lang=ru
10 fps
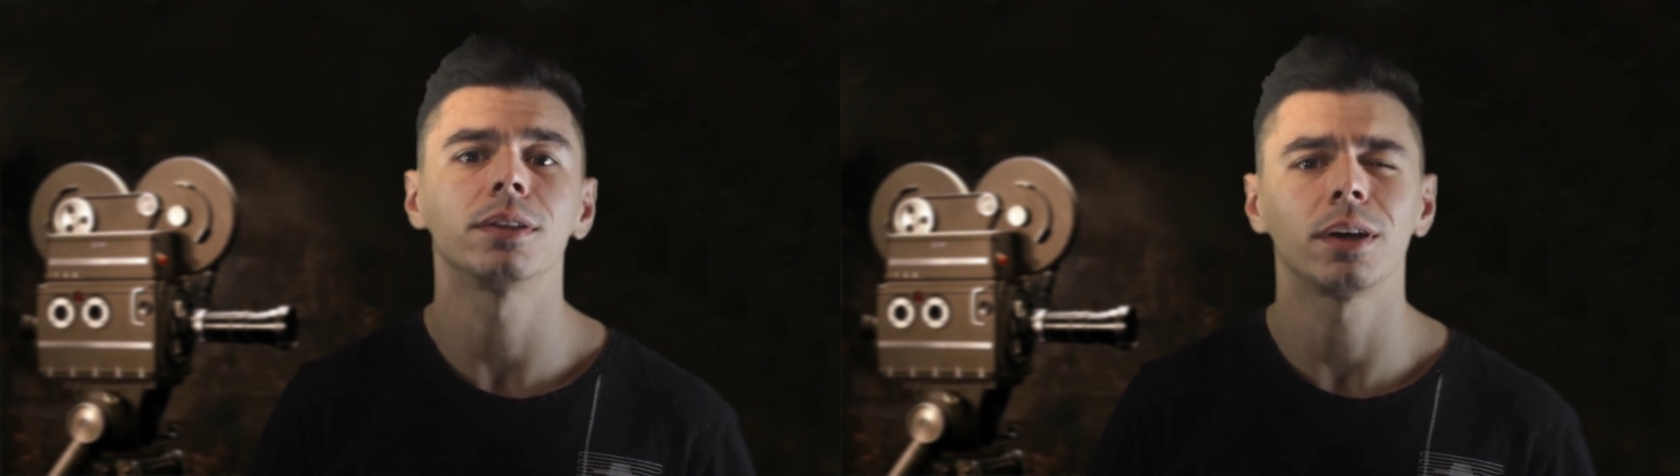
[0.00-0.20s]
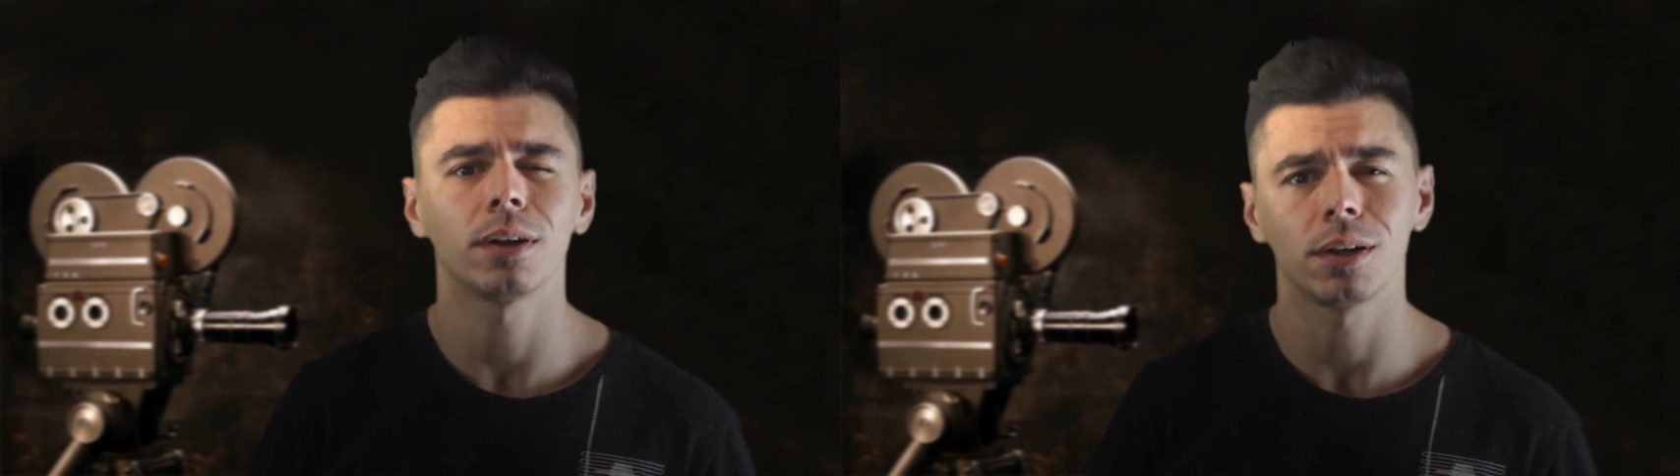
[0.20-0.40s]

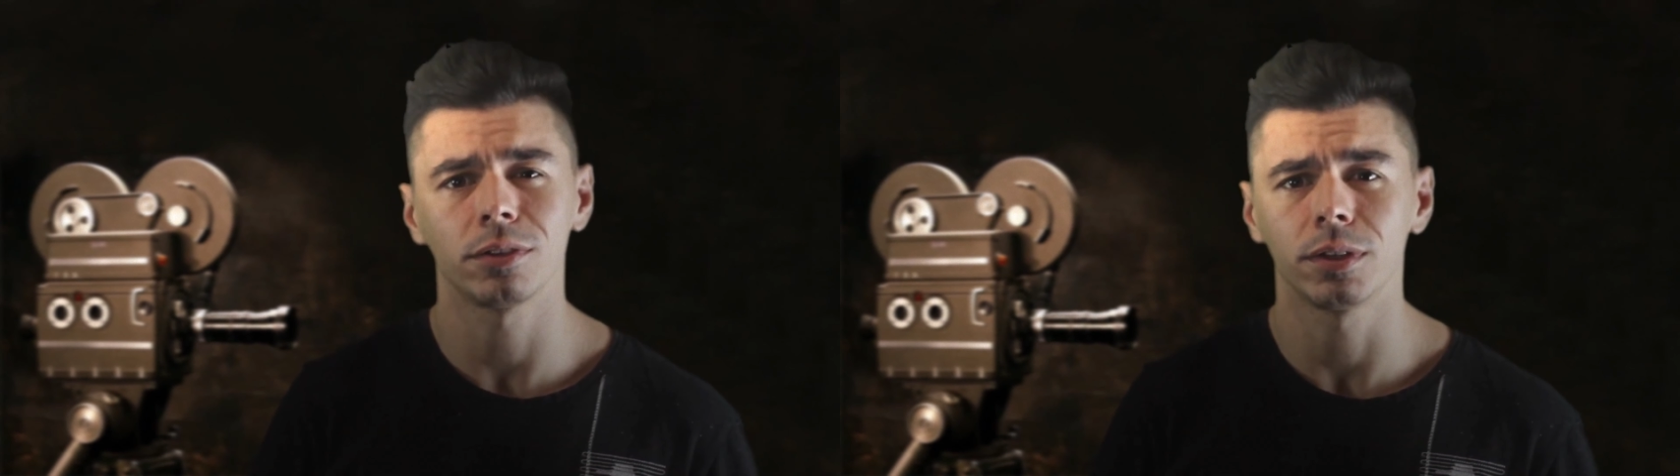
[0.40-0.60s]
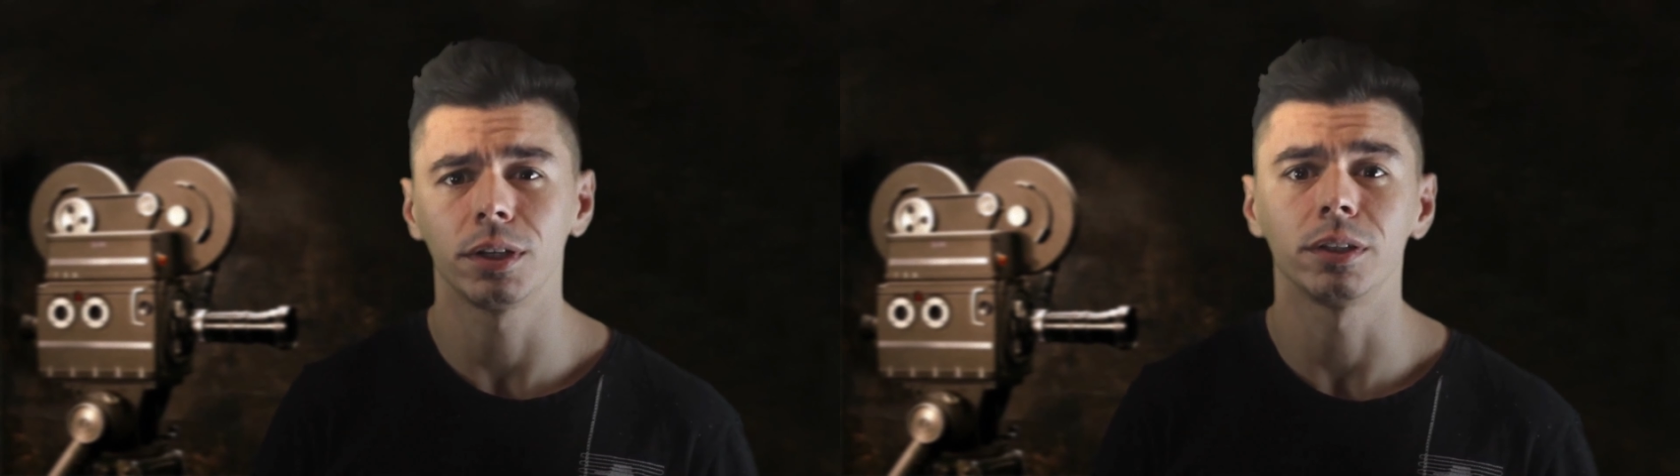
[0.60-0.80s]
на
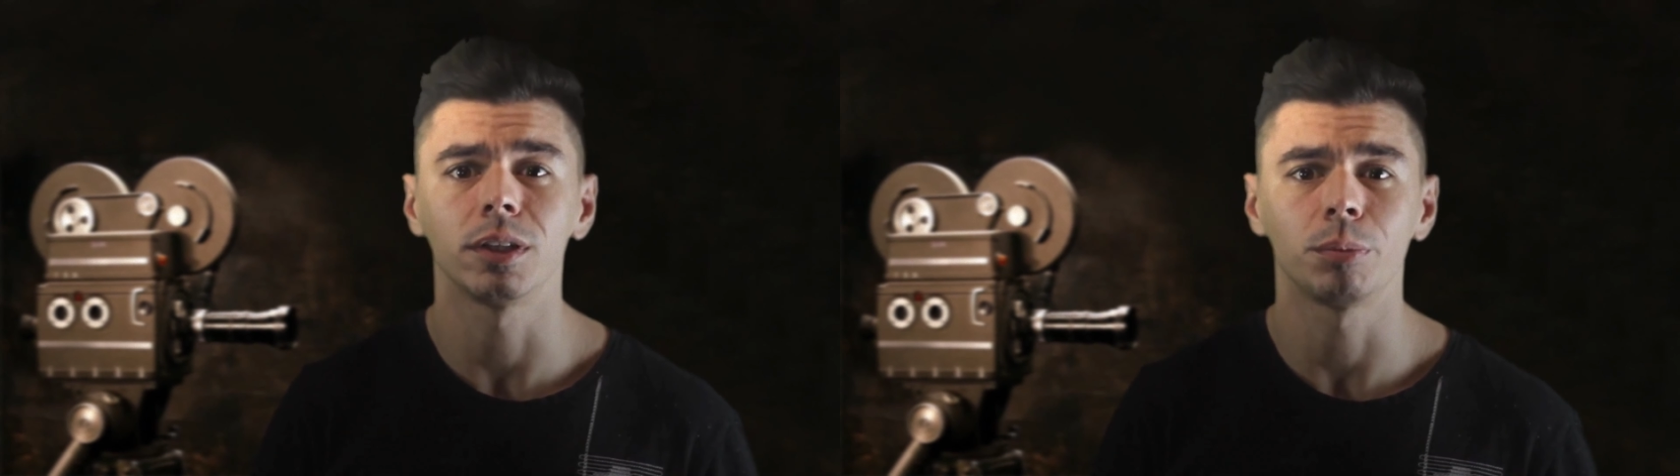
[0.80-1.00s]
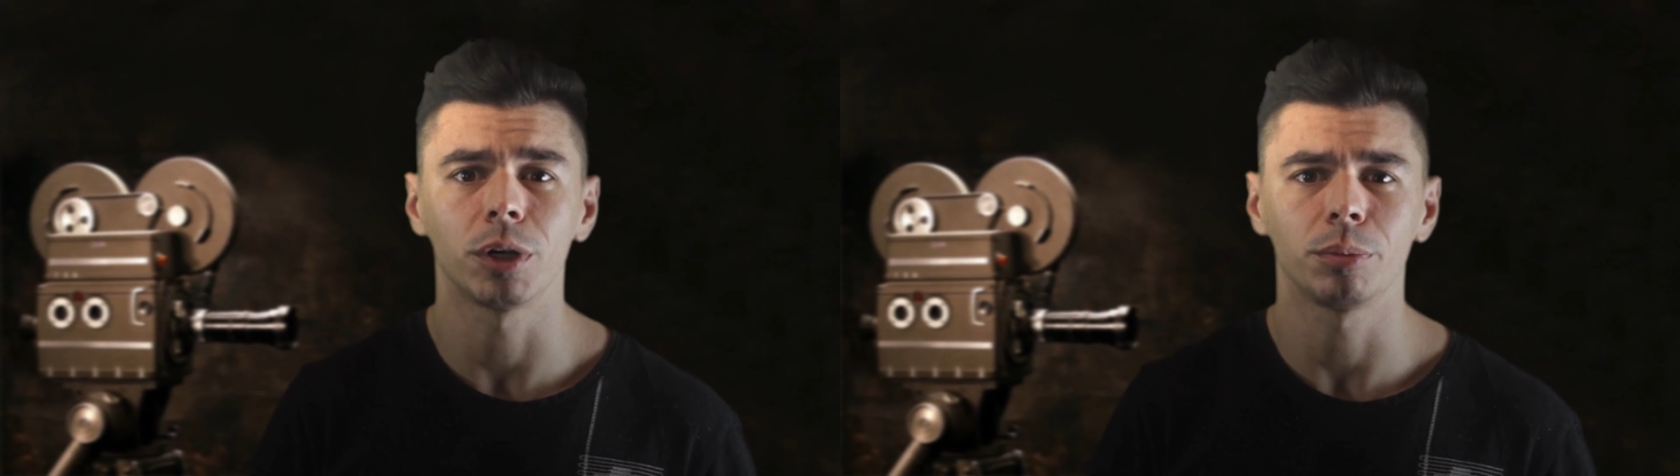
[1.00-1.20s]
разных
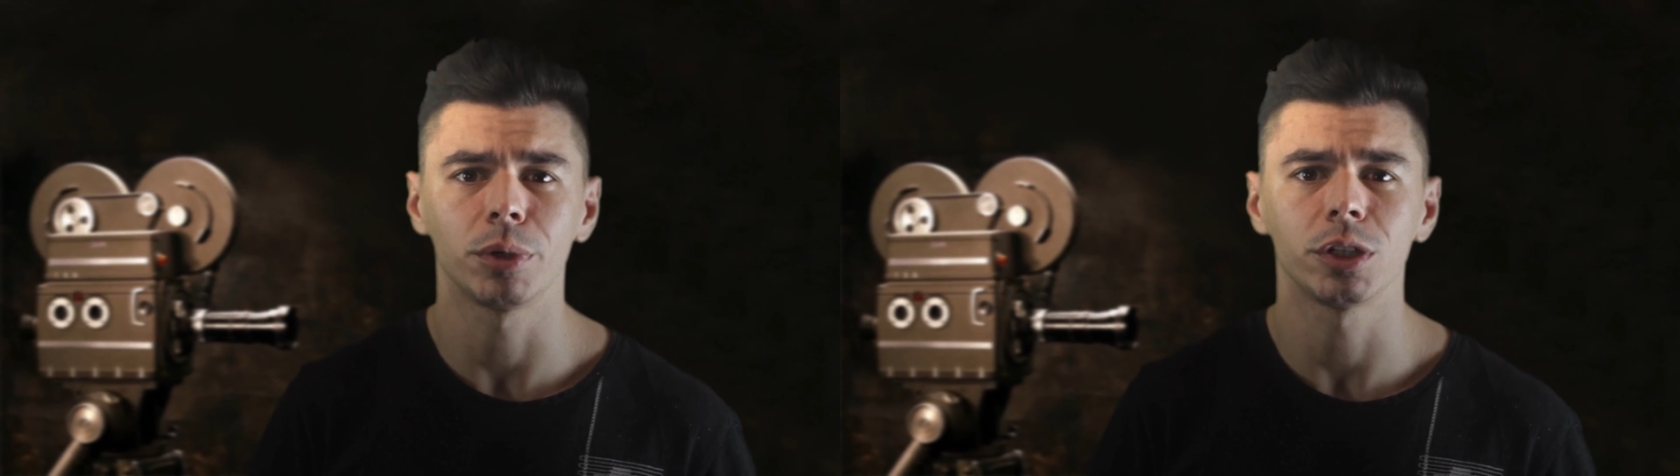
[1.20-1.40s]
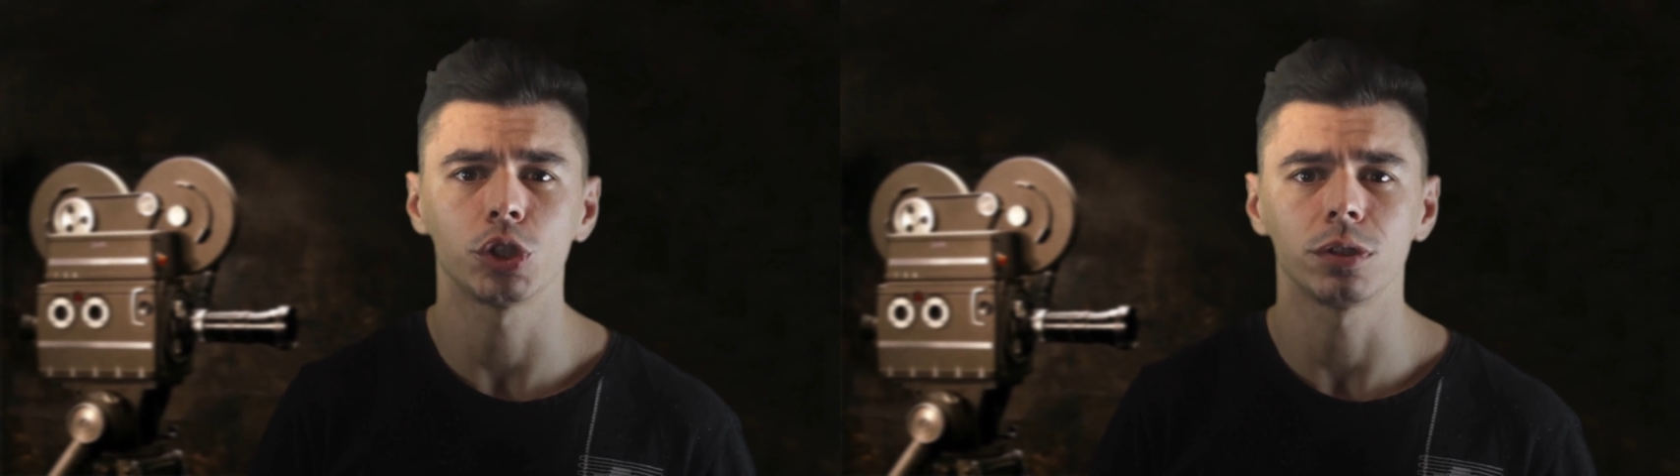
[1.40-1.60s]
этапах моей